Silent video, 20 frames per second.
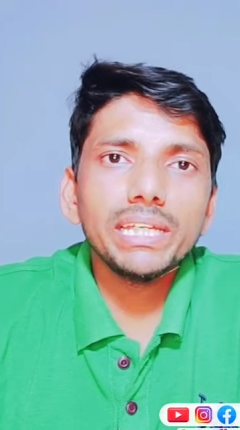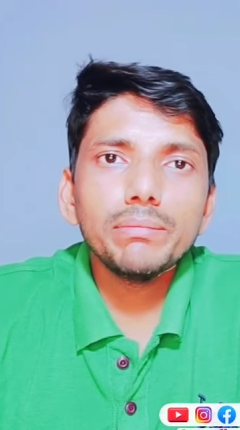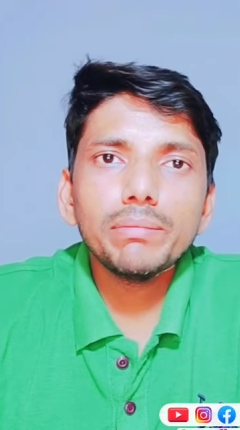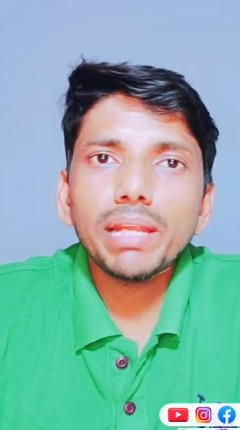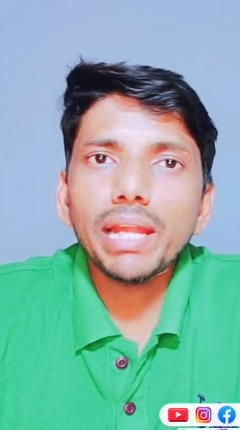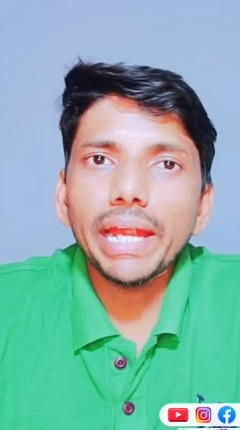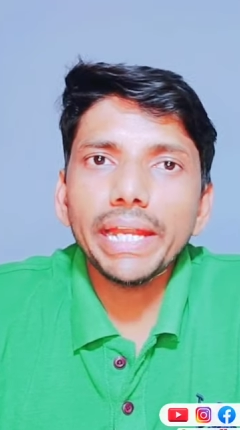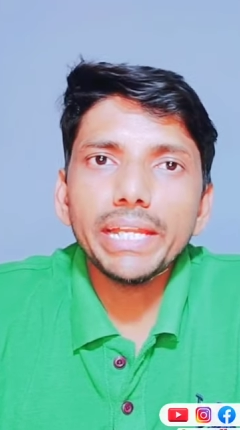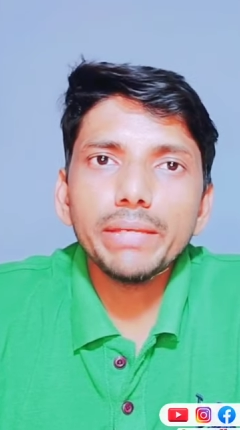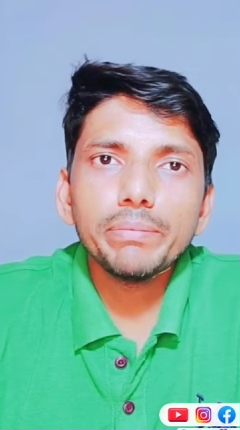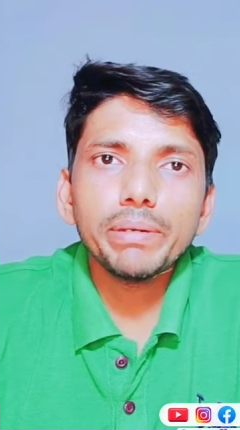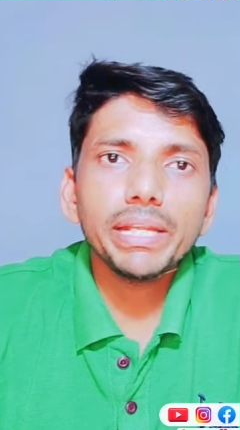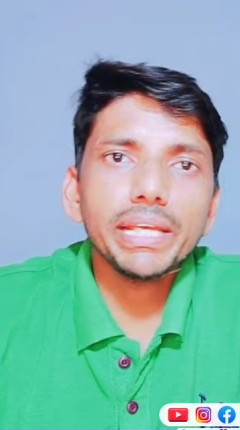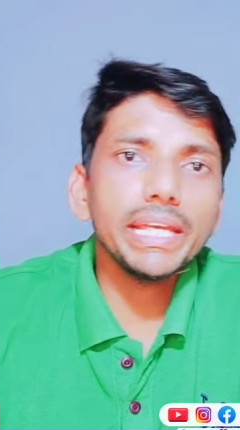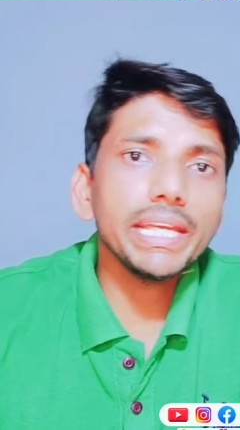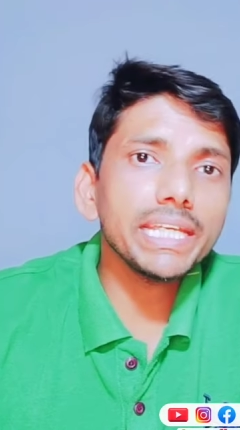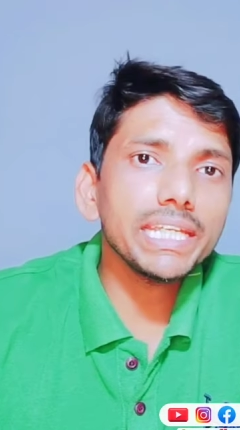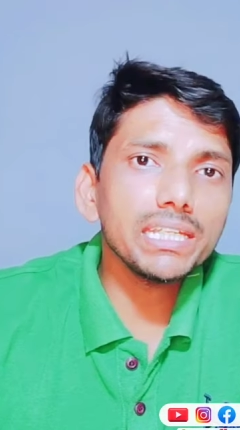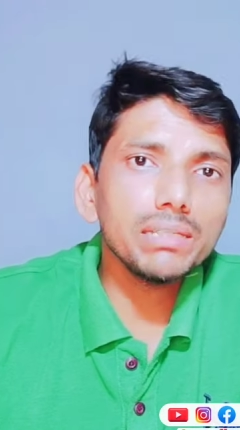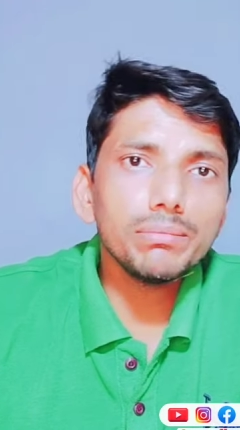ईमेल आईडी पर
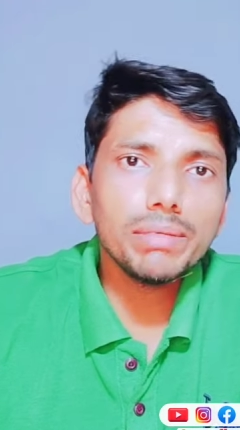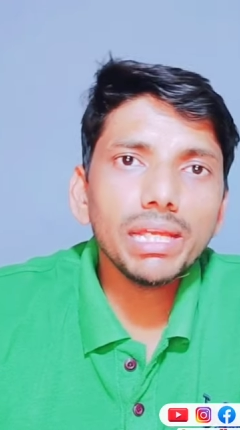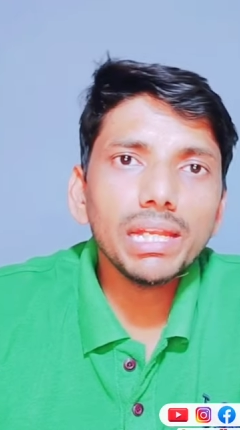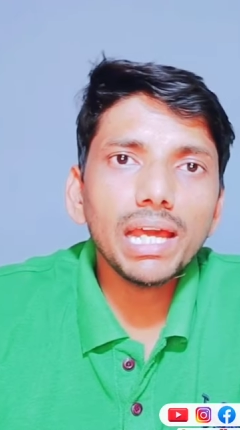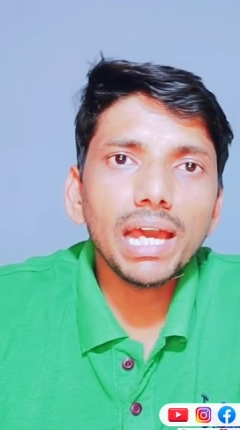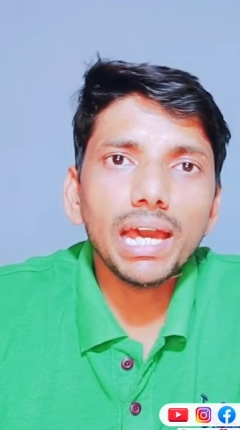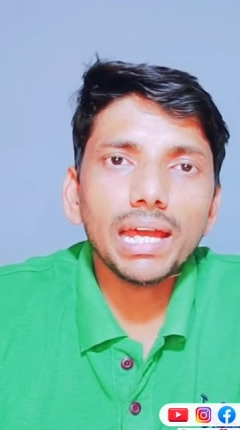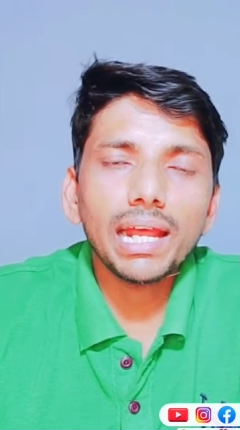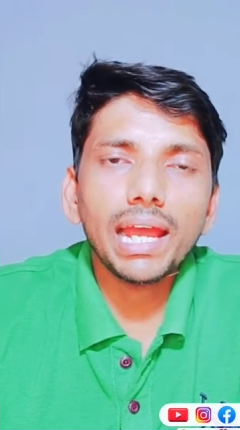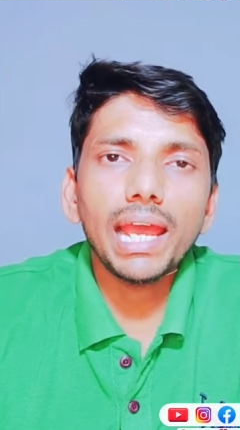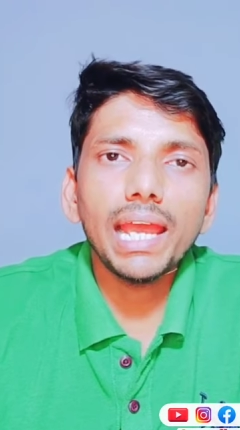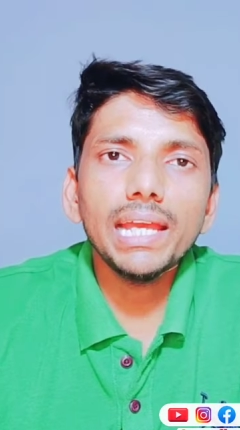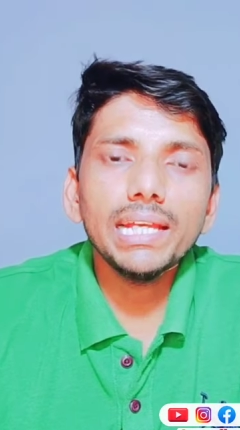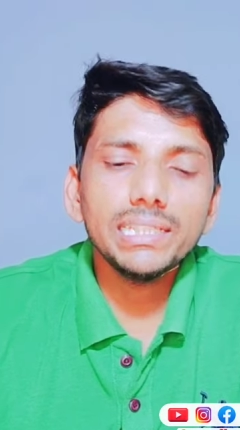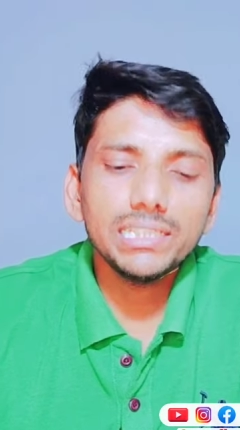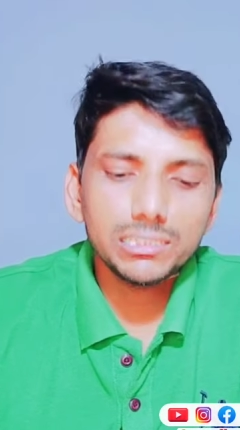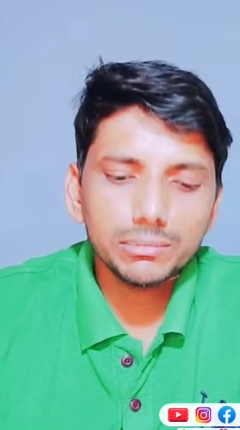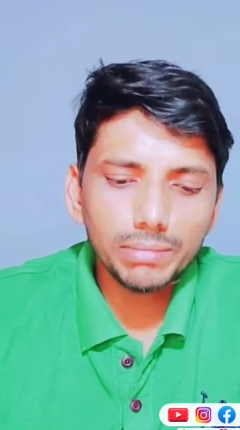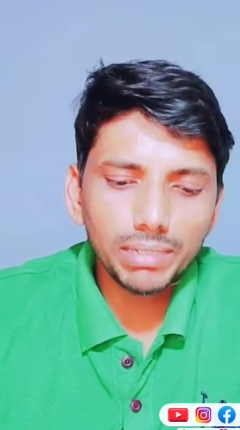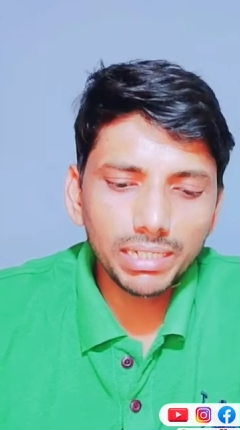एक ईमेल आ रहा है
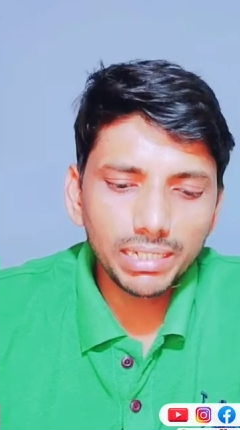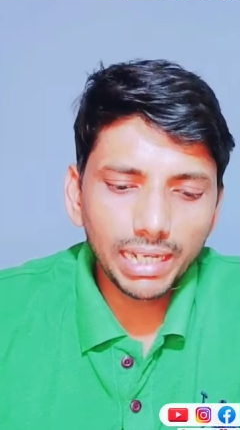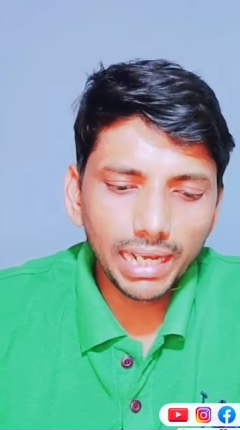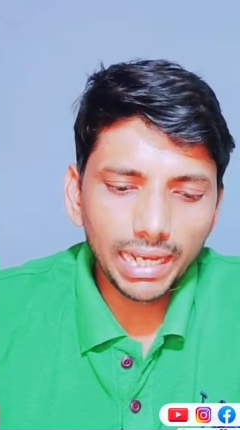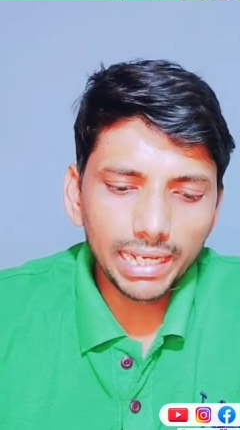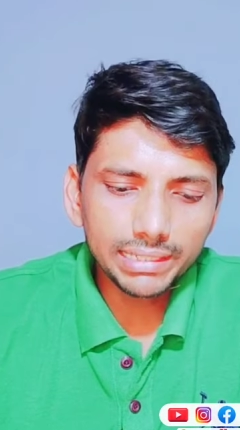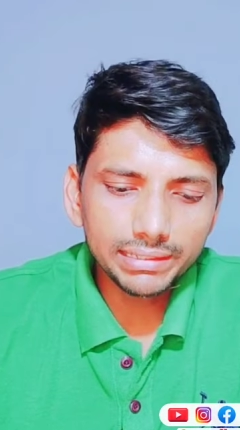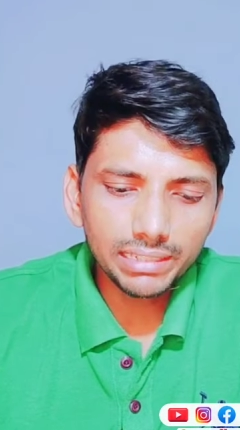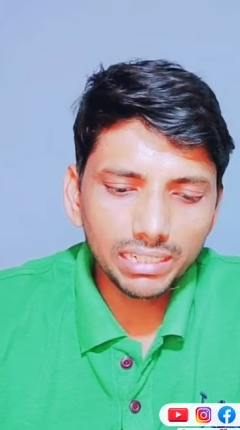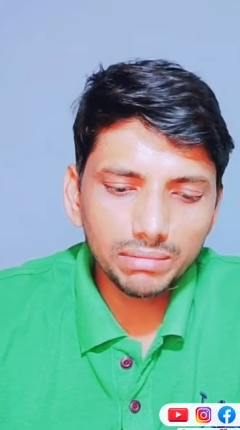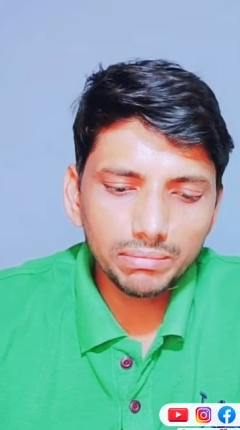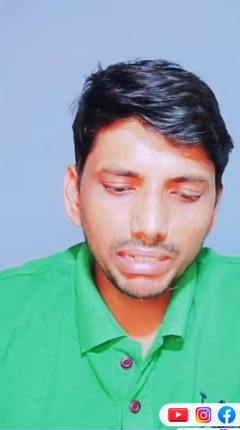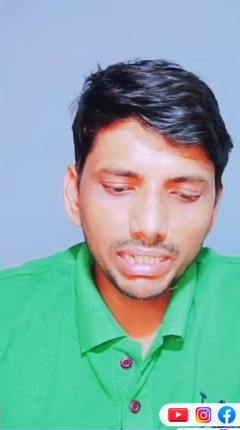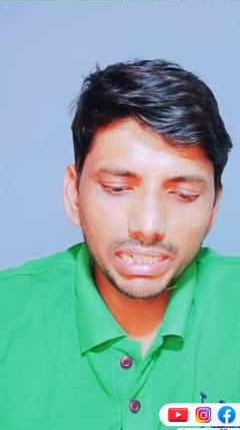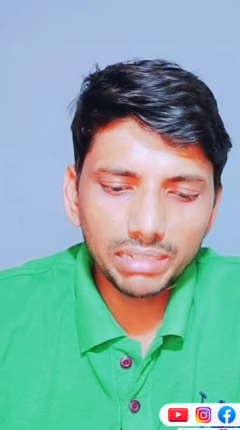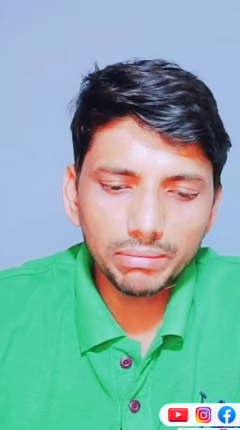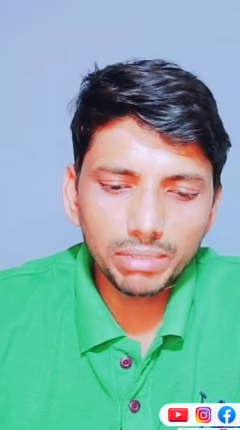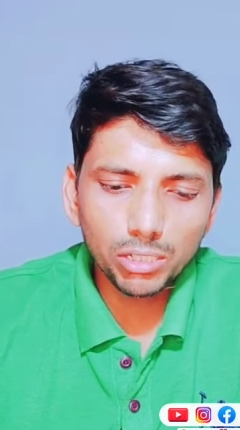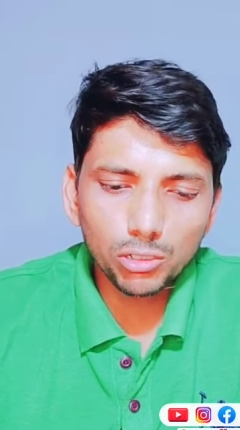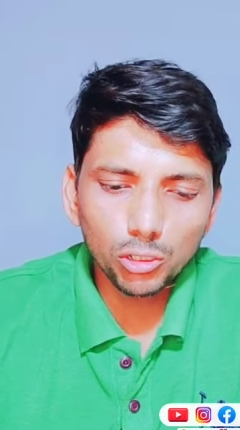जिसमें लिखा है चलिए मैं
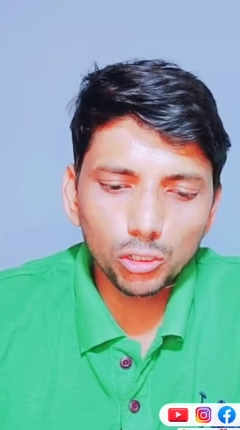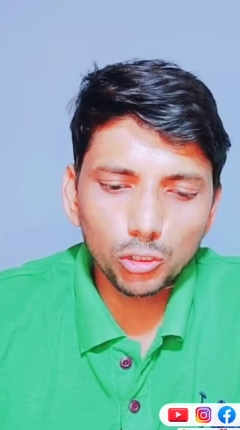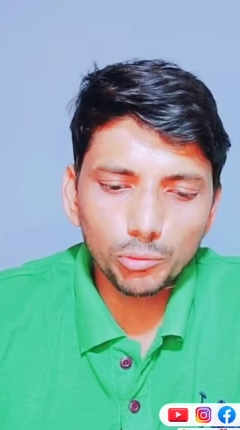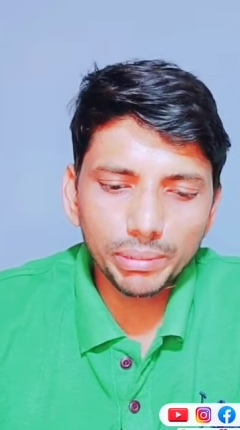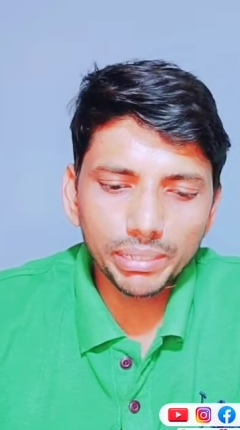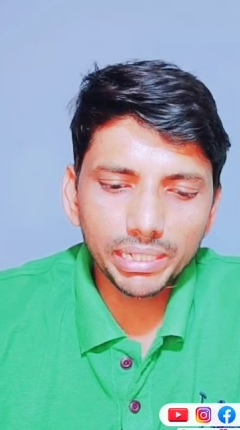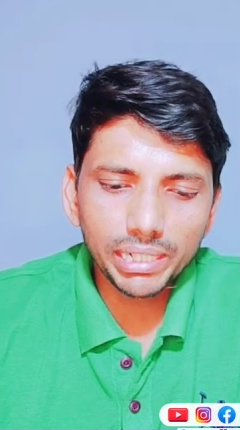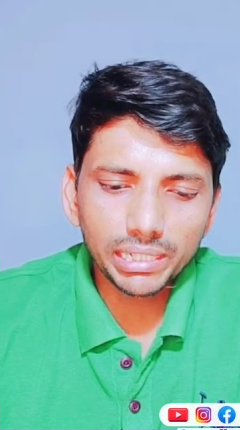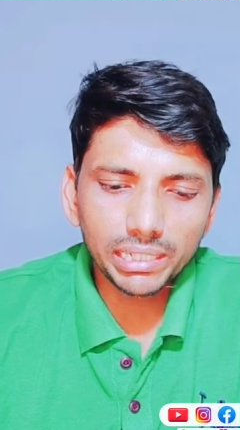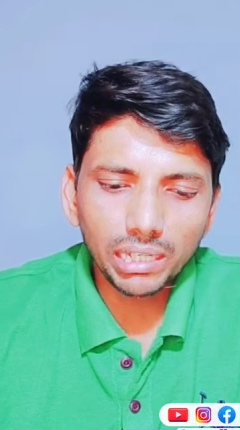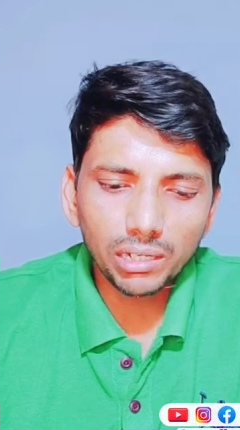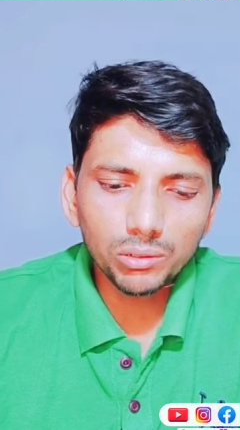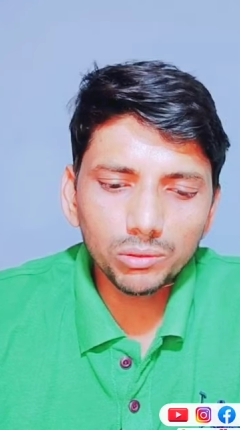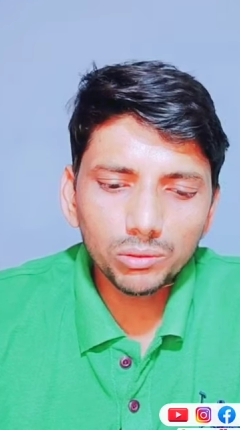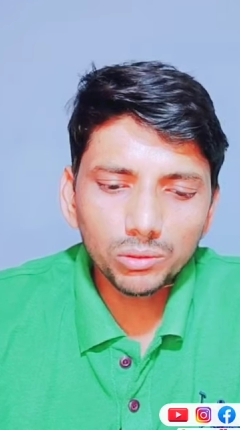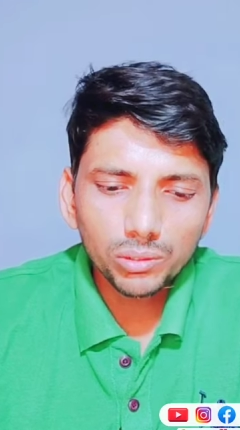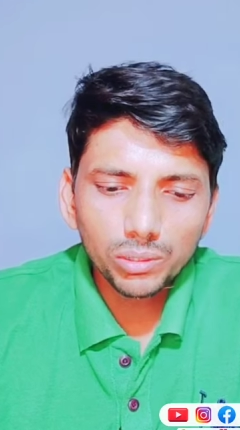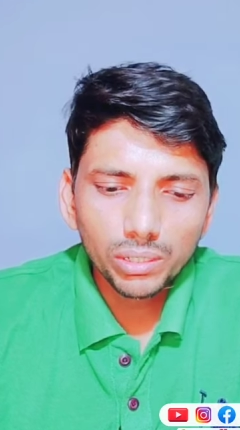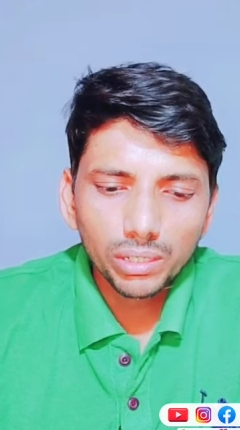ईमेल को ही ओपन करता हूँ